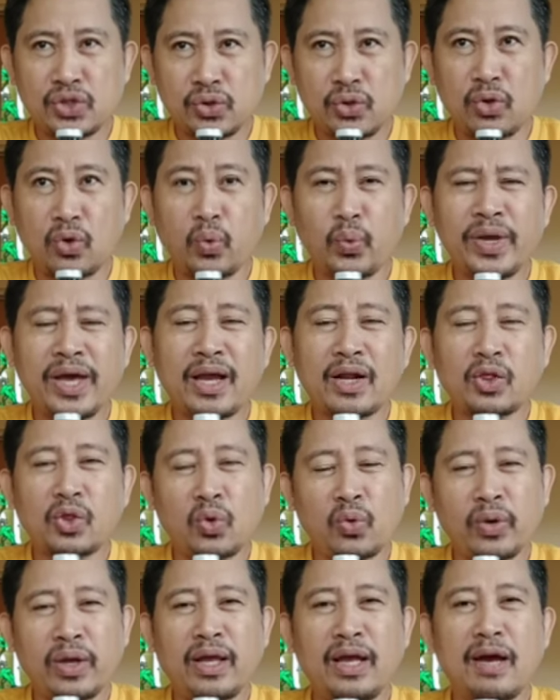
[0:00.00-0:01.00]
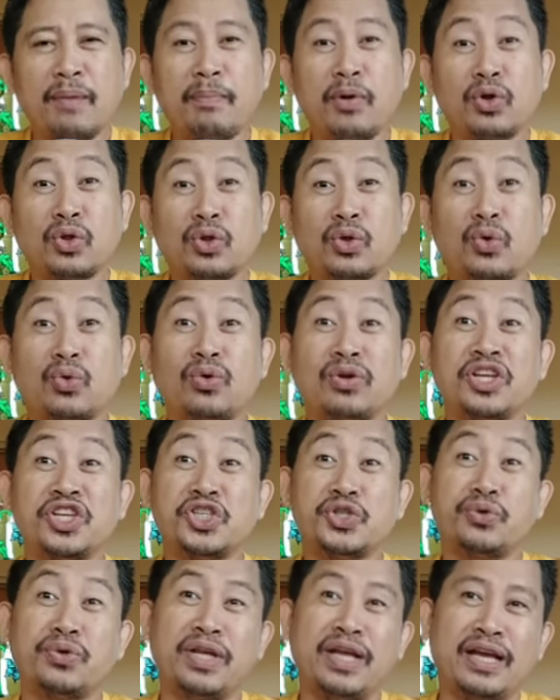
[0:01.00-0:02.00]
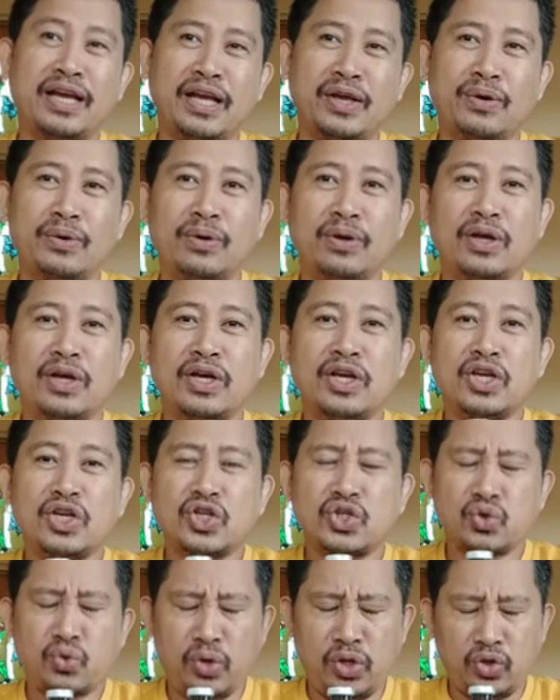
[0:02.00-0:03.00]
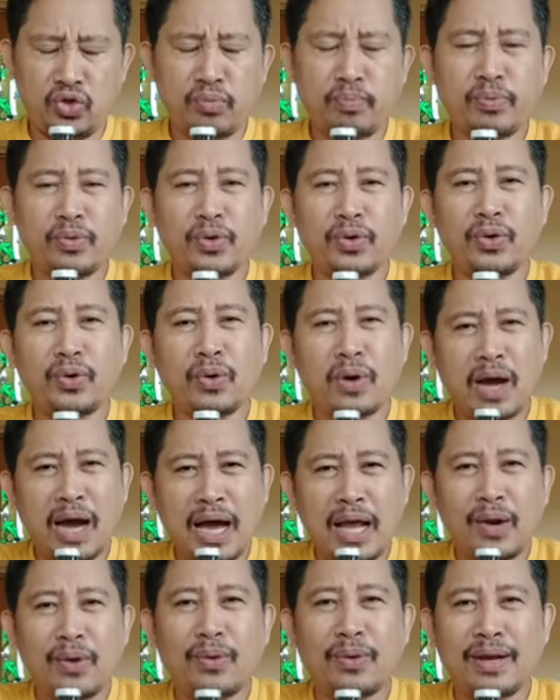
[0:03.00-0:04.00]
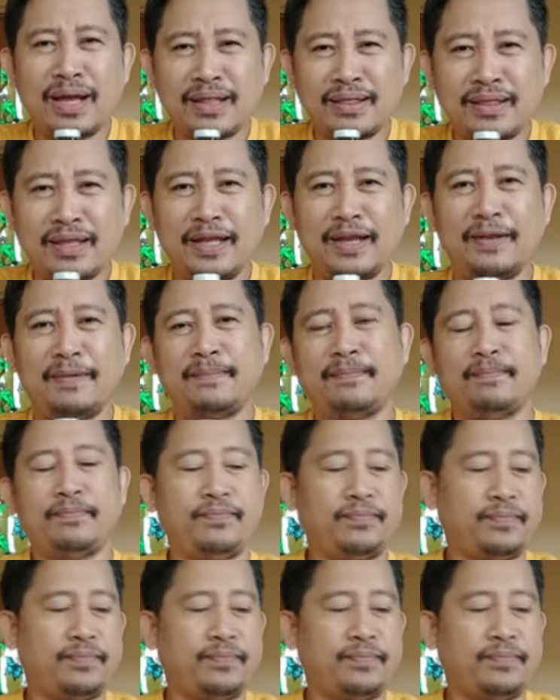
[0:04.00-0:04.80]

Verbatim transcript: So, we are talking about conditioning ngayon. So, ito po yung halo natin.